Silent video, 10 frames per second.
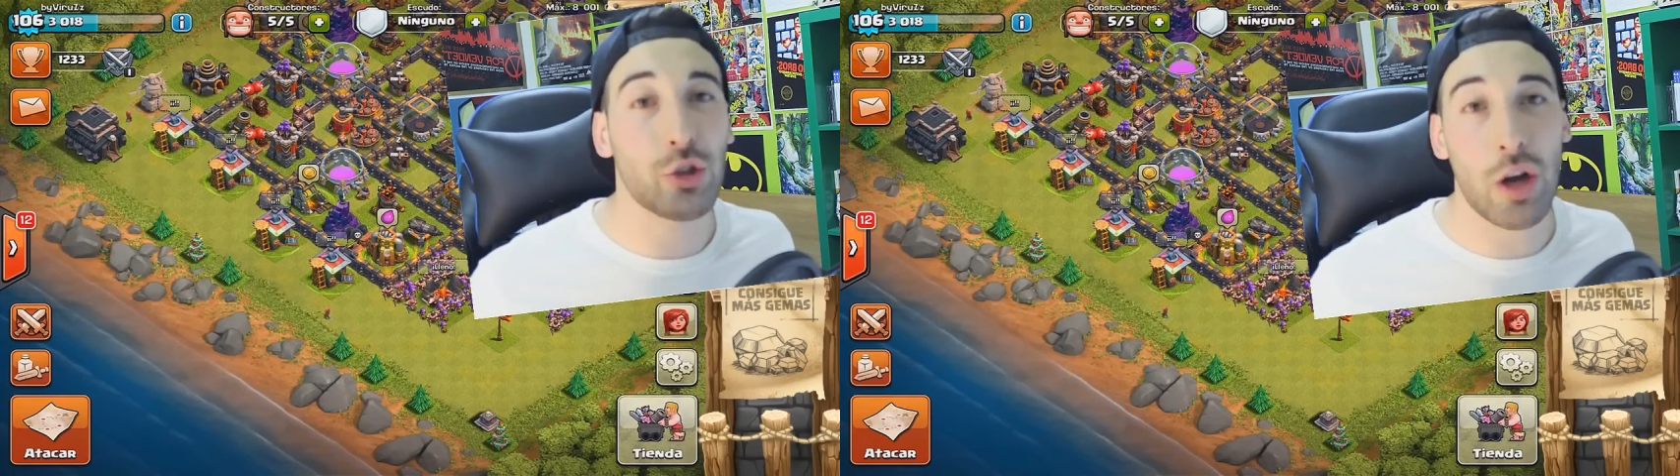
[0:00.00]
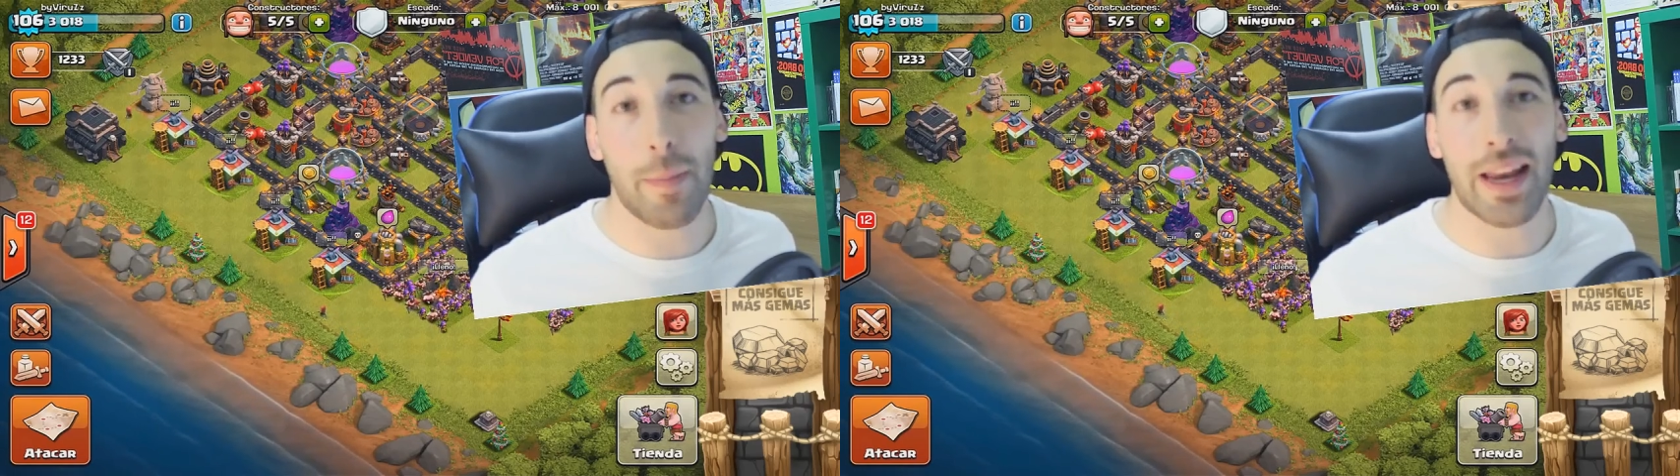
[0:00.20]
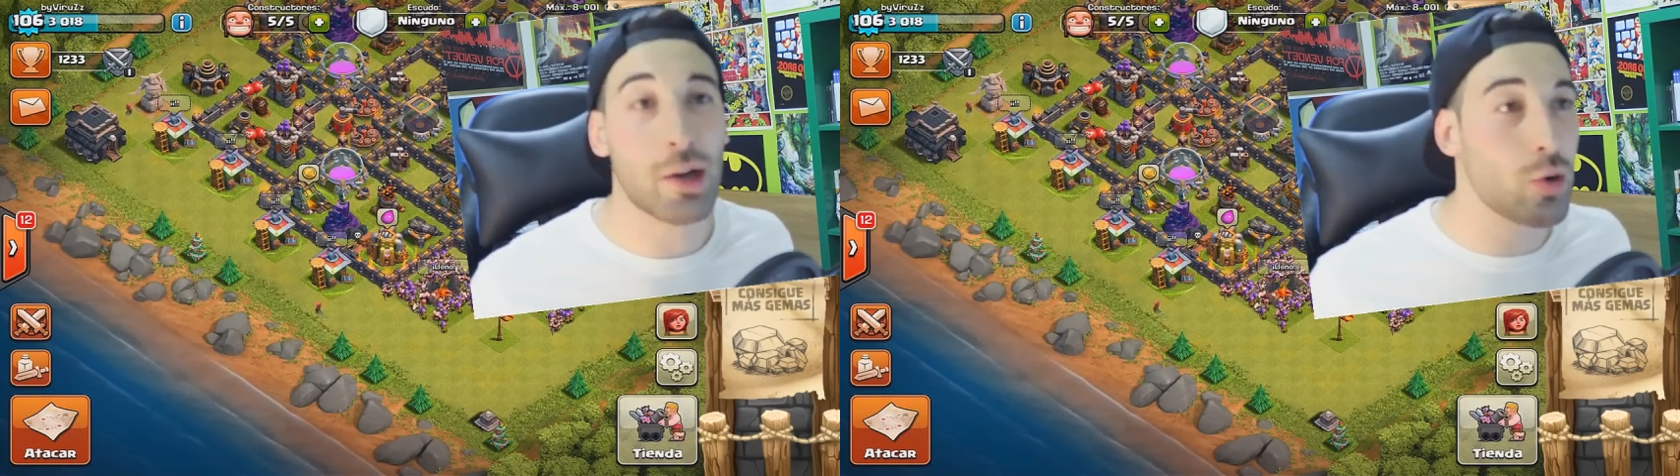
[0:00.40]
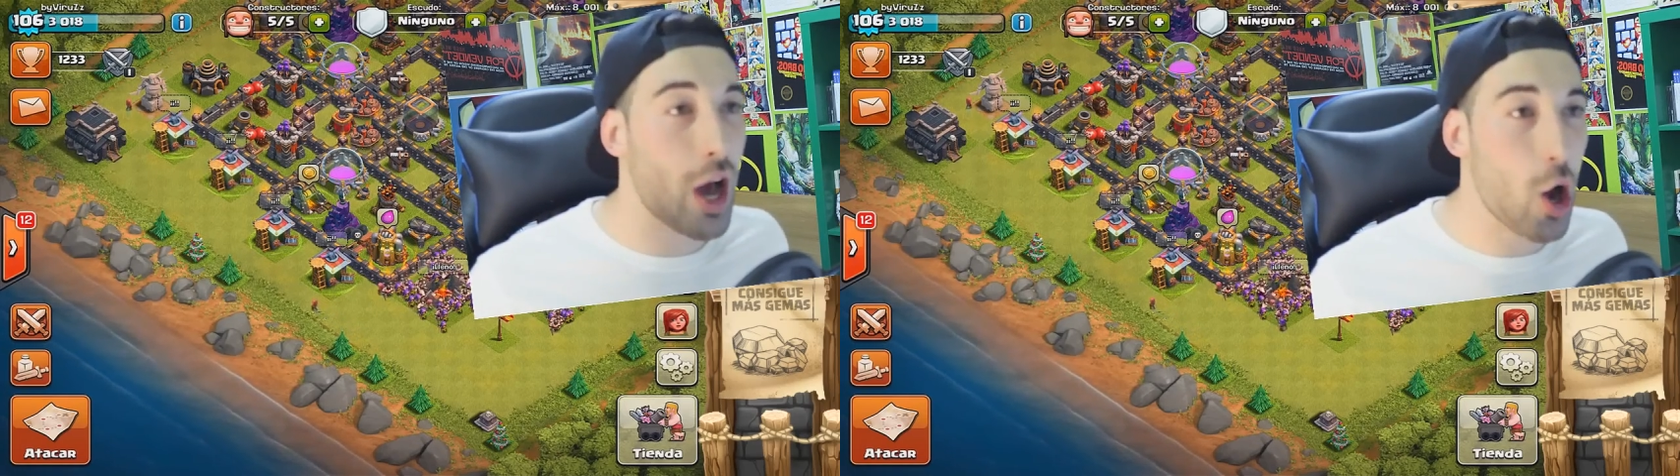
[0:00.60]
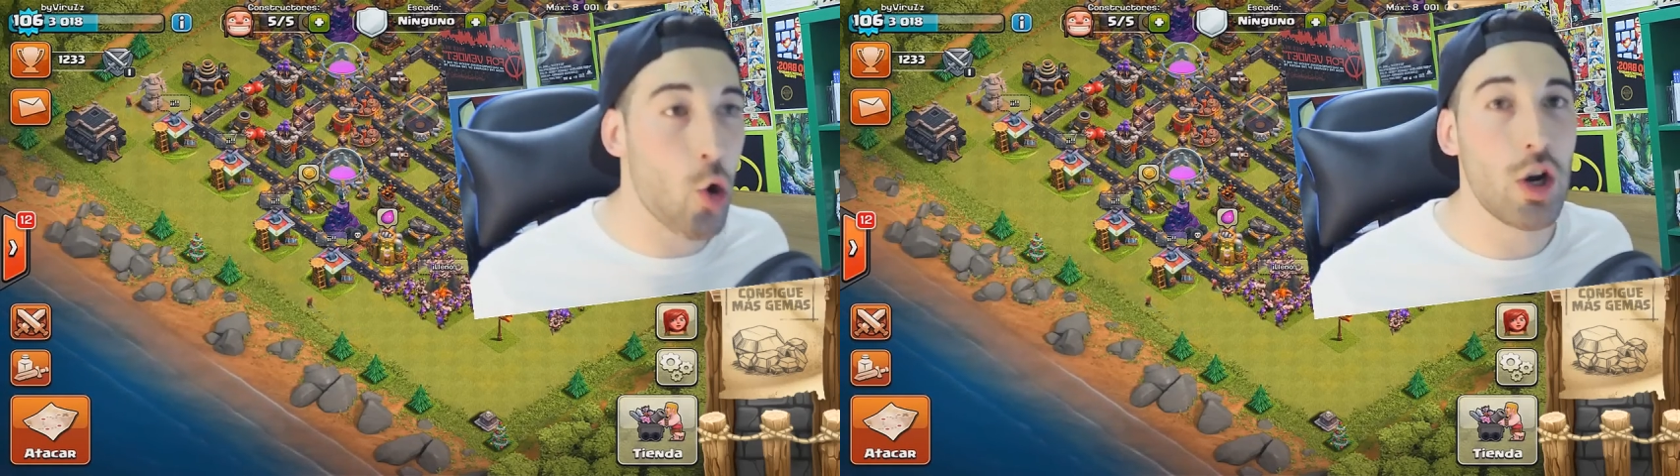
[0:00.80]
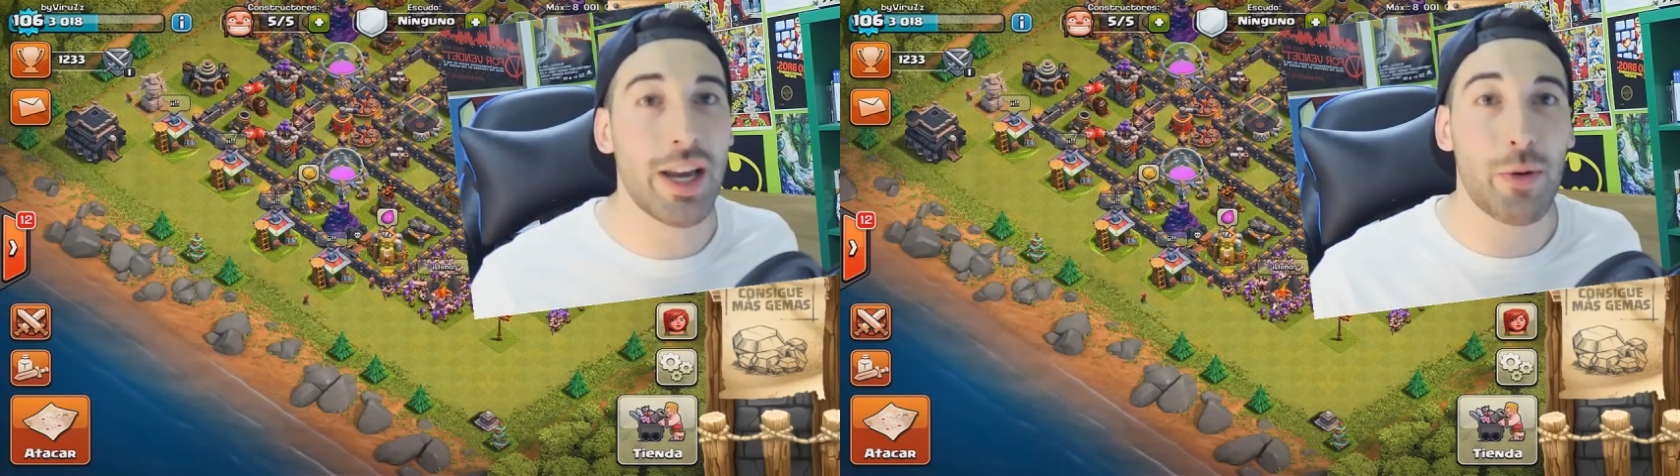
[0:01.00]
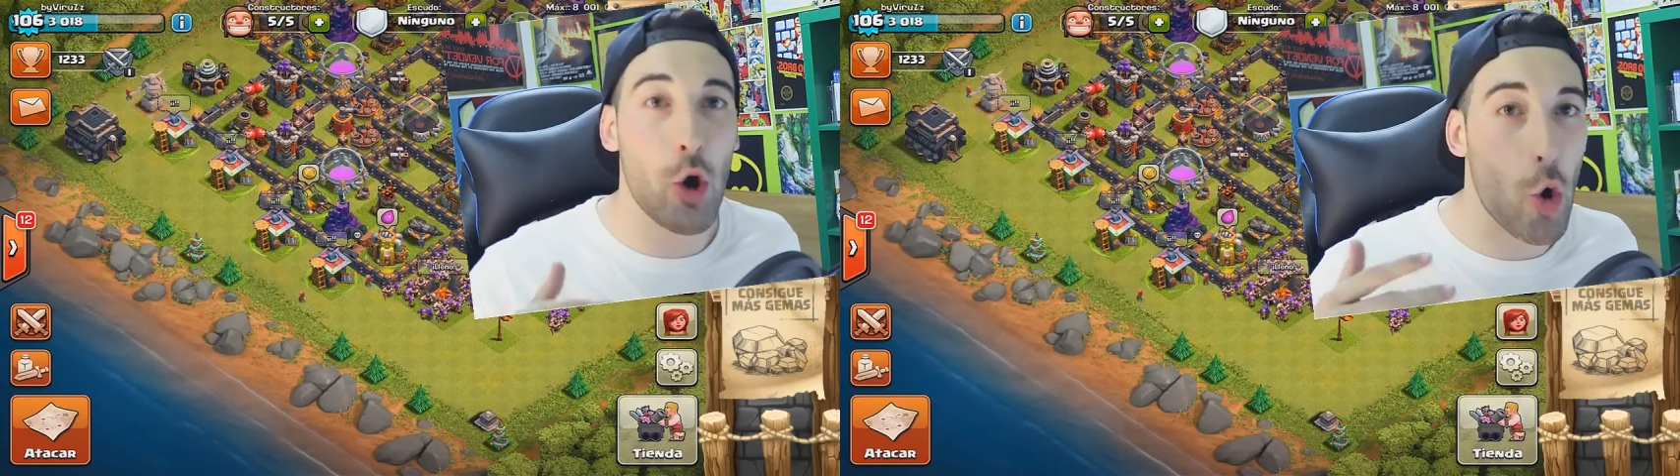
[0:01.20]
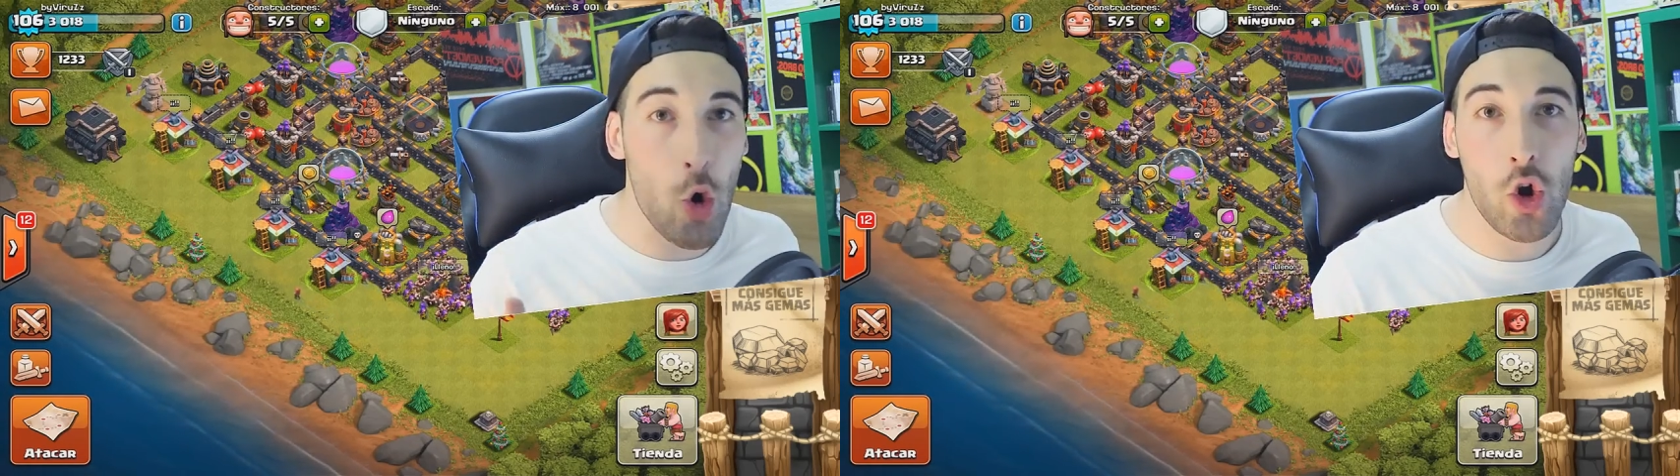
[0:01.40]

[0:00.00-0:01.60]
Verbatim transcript: es una película, un libro